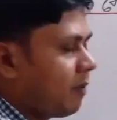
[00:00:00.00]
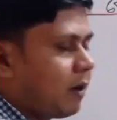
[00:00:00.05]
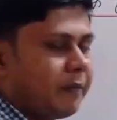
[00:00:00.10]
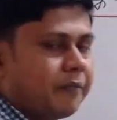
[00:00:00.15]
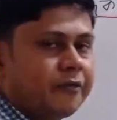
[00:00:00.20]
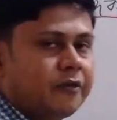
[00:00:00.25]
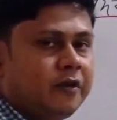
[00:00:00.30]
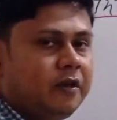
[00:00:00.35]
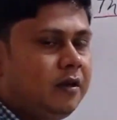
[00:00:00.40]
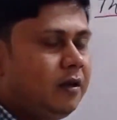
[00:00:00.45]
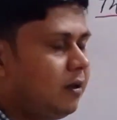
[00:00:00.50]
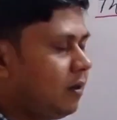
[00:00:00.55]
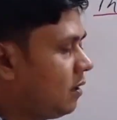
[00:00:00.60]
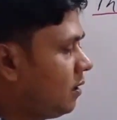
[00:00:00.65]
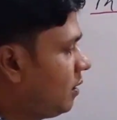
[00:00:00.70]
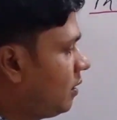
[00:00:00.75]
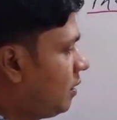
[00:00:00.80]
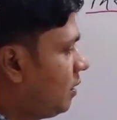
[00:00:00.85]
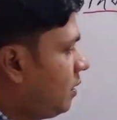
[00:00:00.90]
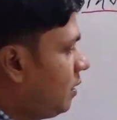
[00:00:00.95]
ভাবছি
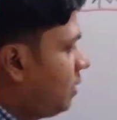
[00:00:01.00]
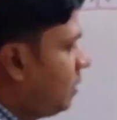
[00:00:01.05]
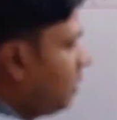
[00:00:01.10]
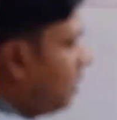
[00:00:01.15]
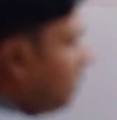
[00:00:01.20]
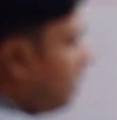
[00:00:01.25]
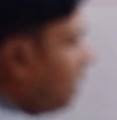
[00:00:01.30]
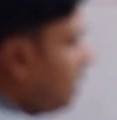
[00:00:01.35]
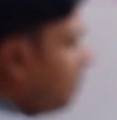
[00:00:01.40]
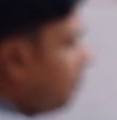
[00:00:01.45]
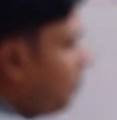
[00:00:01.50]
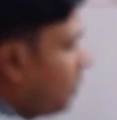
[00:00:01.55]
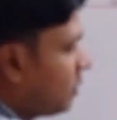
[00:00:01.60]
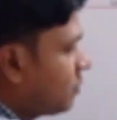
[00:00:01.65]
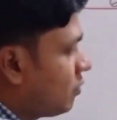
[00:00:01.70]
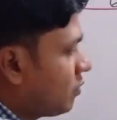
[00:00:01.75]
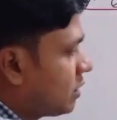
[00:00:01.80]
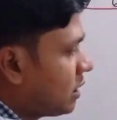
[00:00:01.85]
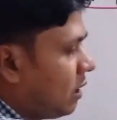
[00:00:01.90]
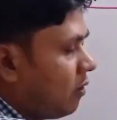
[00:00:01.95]
এই
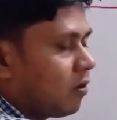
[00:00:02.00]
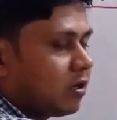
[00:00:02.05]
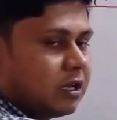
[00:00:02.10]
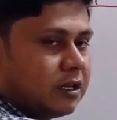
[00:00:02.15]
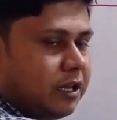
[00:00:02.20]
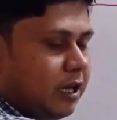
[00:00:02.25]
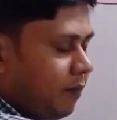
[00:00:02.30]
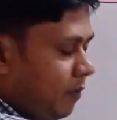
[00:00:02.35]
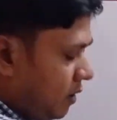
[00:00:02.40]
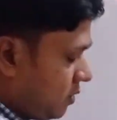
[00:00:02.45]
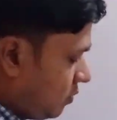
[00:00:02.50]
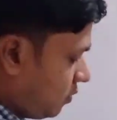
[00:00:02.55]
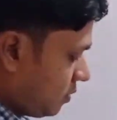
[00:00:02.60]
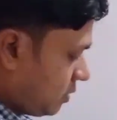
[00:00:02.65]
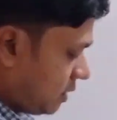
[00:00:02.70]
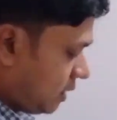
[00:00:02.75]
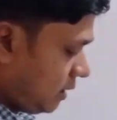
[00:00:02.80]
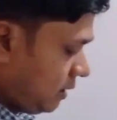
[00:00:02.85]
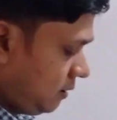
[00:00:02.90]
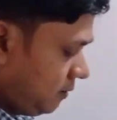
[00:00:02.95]
ভেক্টরটা অর্থাৎ এই
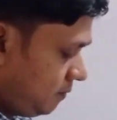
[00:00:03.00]
ভেক্টরটা